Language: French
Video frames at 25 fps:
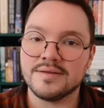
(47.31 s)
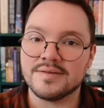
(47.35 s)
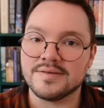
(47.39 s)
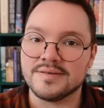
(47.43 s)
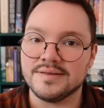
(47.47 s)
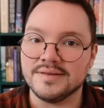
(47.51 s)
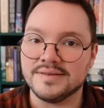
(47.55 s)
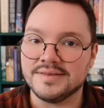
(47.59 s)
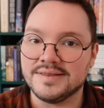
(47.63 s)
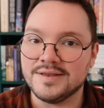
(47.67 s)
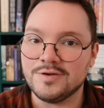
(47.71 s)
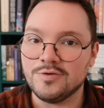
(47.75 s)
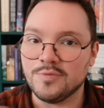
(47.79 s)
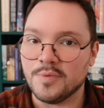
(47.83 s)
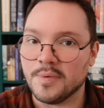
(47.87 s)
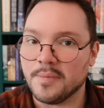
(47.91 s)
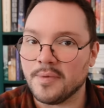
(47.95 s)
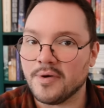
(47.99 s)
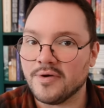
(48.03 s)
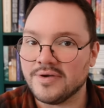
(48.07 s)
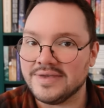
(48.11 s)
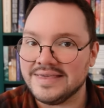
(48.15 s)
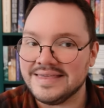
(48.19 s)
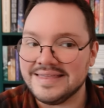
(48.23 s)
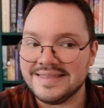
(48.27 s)
c'était le
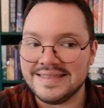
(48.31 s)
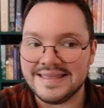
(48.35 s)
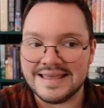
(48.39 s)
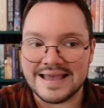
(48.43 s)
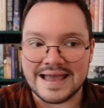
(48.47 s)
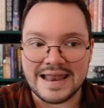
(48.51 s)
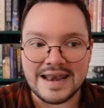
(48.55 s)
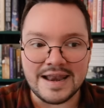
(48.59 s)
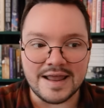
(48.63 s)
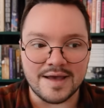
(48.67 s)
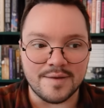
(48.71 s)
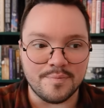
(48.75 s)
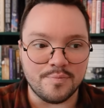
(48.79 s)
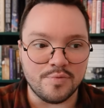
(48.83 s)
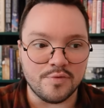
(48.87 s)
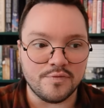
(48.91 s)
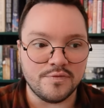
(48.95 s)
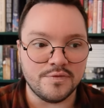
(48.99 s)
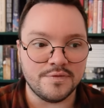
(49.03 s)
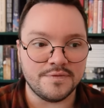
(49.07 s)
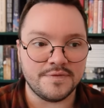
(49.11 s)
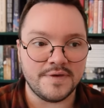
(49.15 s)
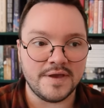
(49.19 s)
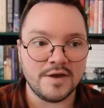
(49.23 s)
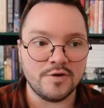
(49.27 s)
moment idéal pour
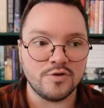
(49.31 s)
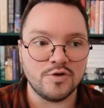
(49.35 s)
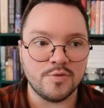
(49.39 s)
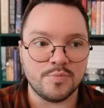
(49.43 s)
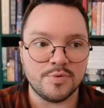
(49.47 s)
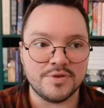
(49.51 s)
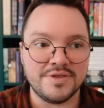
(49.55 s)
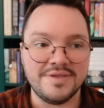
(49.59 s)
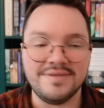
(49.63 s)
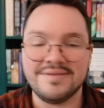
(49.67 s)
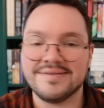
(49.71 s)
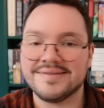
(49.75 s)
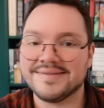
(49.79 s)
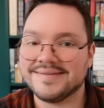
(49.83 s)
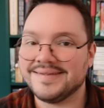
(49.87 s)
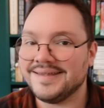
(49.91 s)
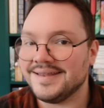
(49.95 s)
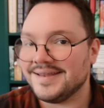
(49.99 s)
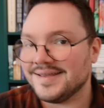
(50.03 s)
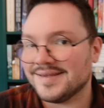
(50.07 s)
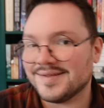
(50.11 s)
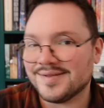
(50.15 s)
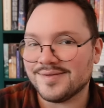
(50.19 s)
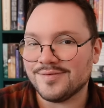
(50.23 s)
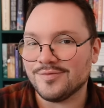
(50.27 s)
vous faire une petite
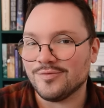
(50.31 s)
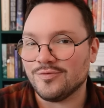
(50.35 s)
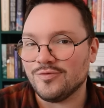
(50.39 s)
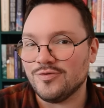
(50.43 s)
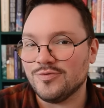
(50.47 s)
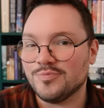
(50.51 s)
sélection,